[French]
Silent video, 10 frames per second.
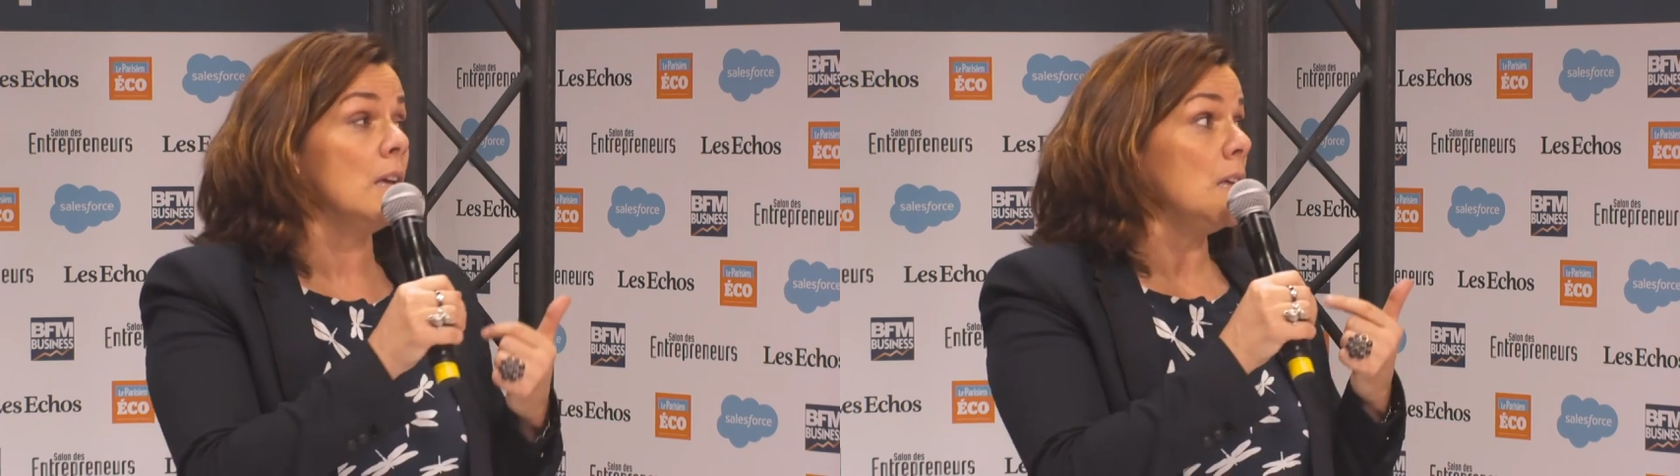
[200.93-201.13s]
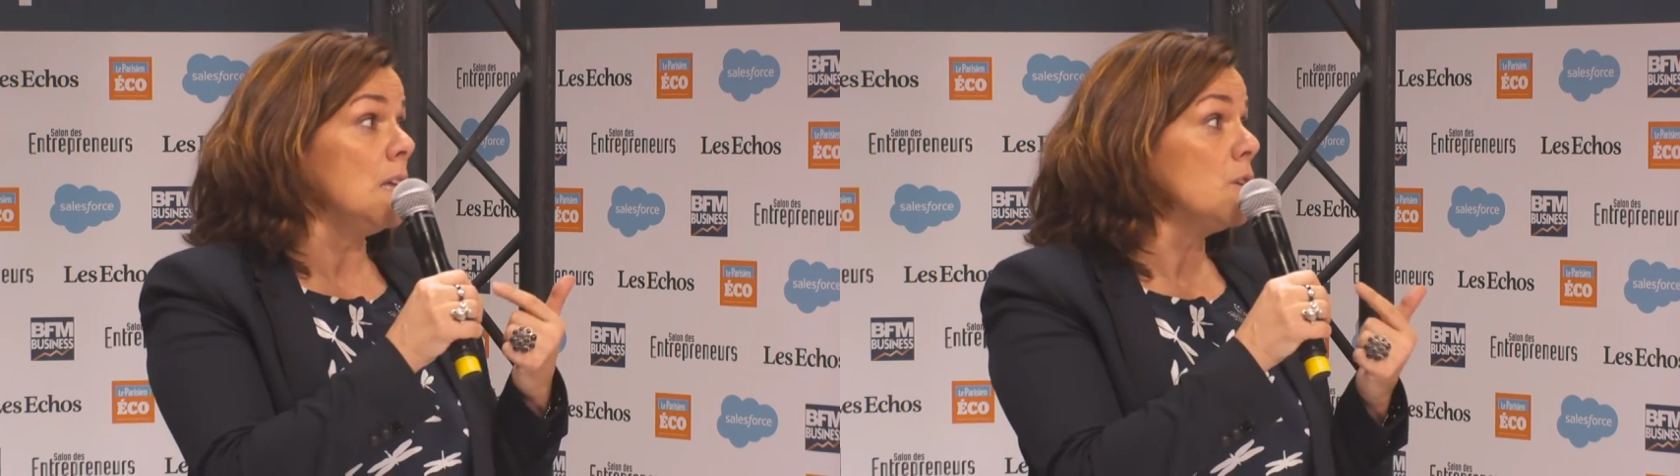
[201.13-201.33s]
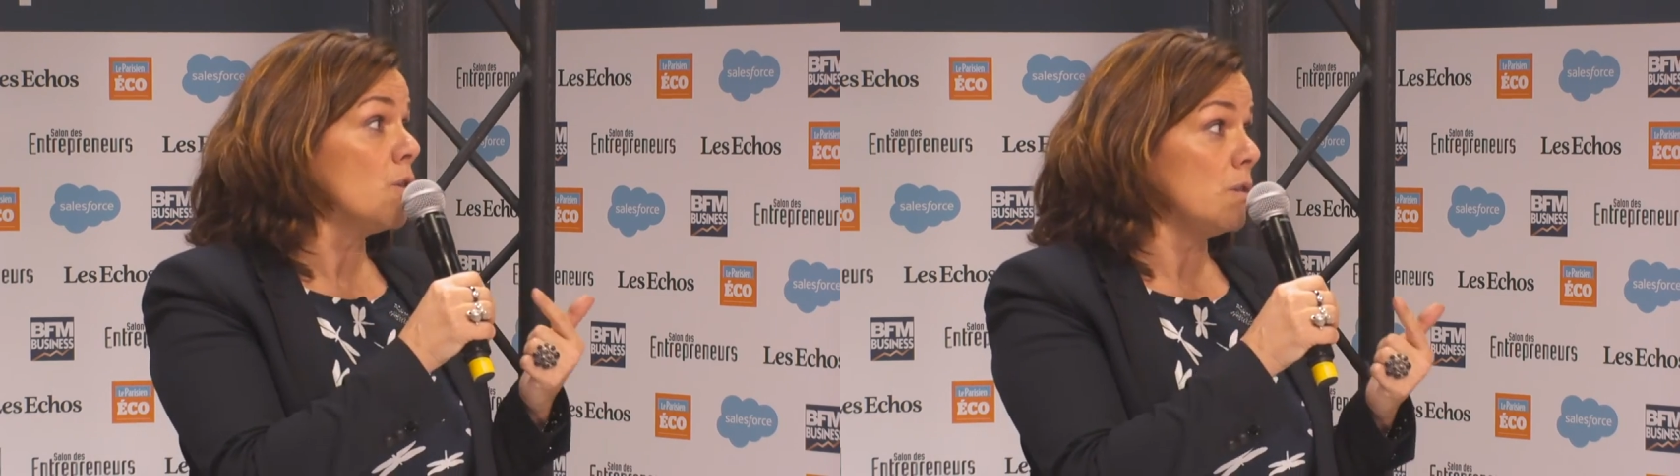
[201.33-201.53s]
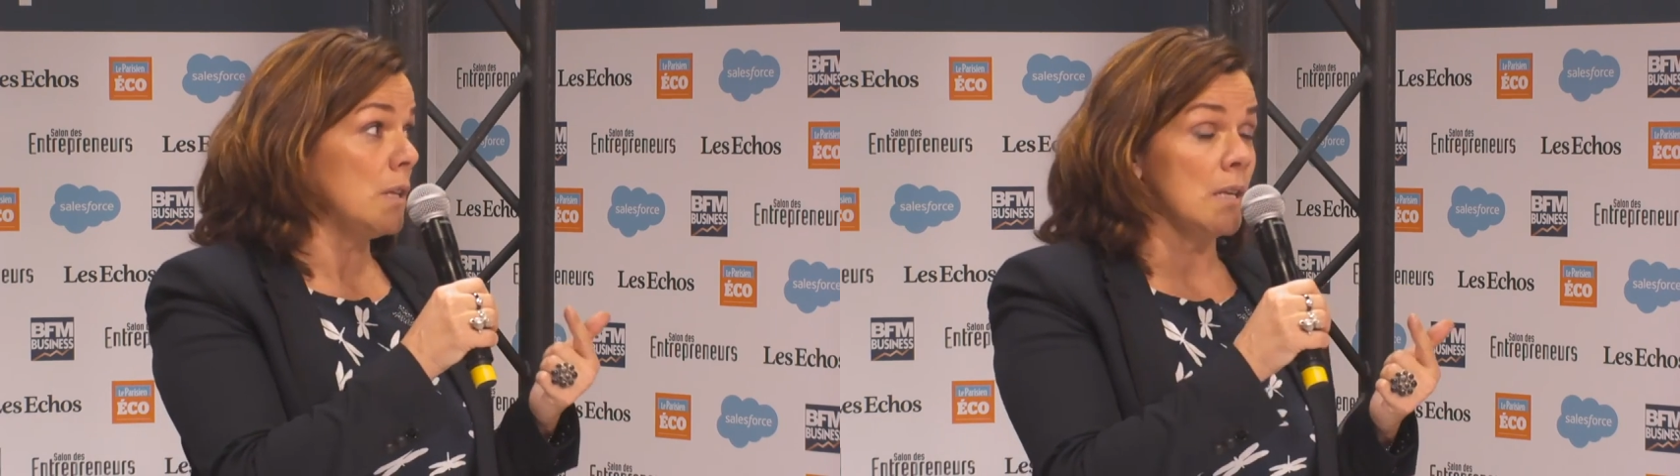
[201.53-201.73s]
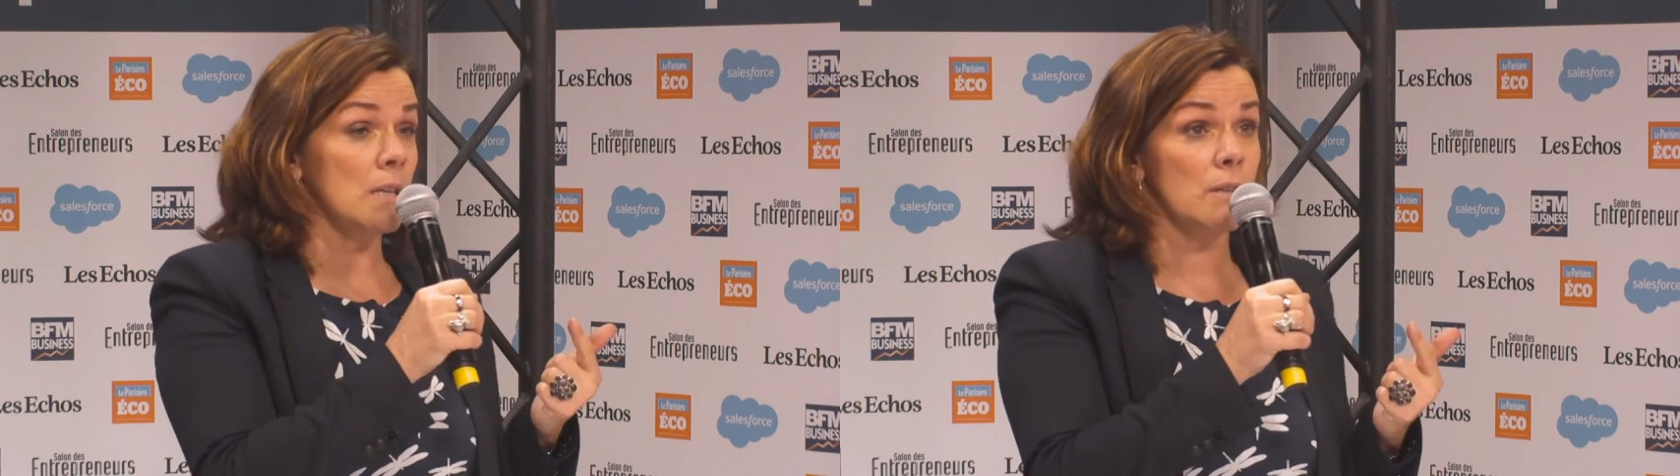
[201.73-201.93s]
il
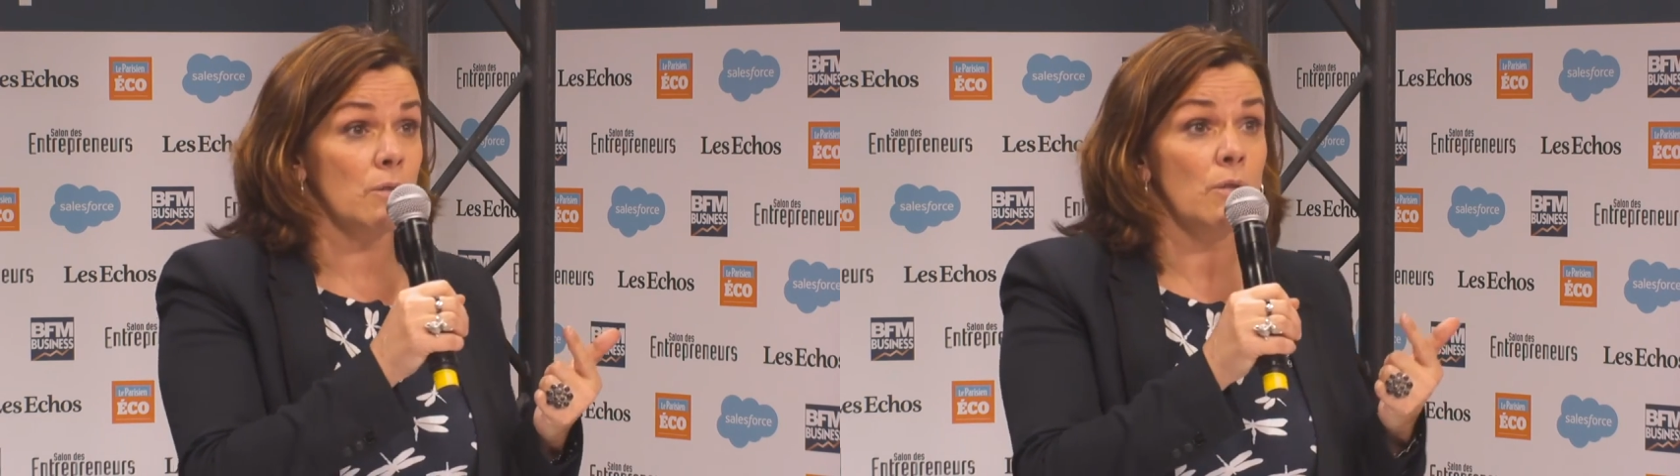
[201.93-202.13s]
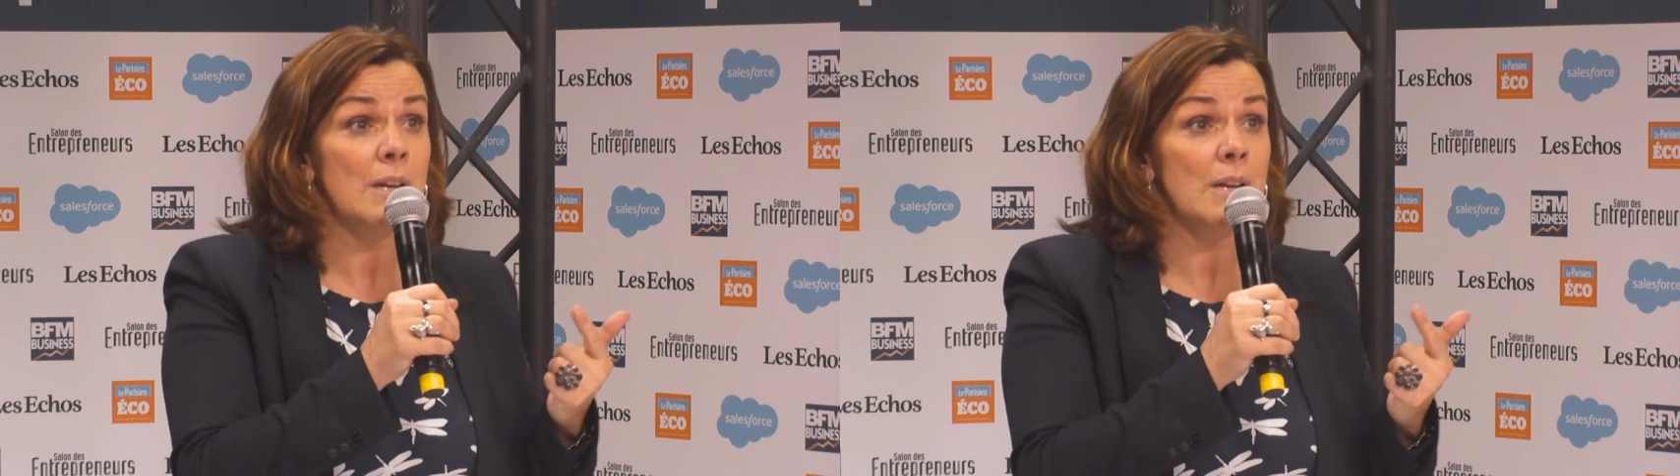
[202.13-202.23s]
connaît euh,